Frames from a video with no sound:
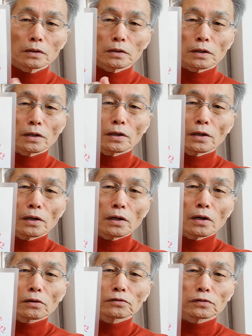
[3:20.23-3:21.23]

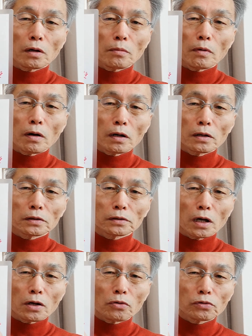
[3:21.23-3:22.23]
えー草間
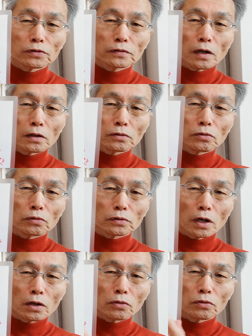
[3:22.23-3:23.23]
弥生さんの
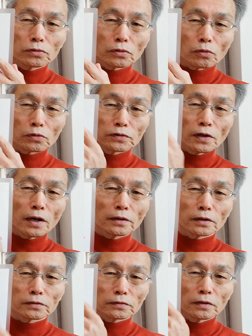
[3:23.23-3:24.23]
弥生のこう生
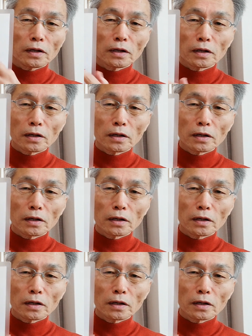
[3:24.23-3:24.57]
ですね